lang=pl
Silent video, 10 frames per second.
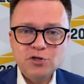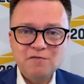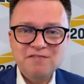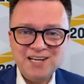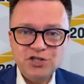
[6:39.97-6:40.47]

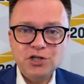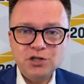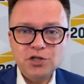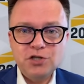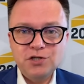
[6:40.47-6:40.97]
żeby
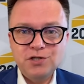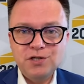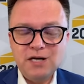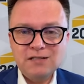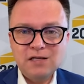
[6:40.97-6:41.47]
wreszcie te
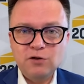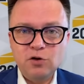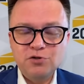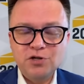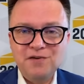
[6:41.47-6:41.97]
rzeczy raz a
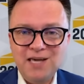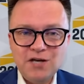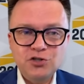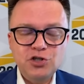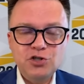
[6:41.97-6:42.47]
dobrze
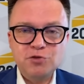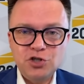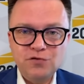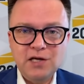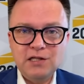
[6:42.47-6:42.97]
wyjaśnić,
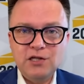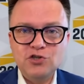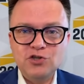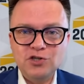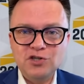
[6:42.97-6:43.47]

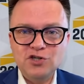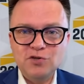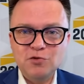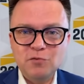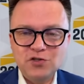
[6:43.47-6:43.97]
prześwietlić
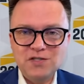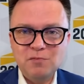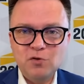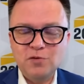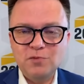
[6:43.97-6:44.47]
i żebyśmy
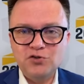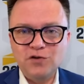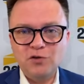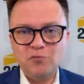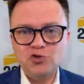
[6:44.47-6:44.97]
wszyscy mogli mieć
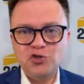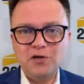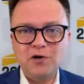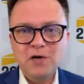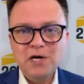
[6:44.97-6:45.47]
świadomość
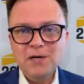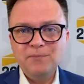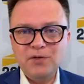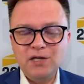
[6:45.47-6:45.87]
tego,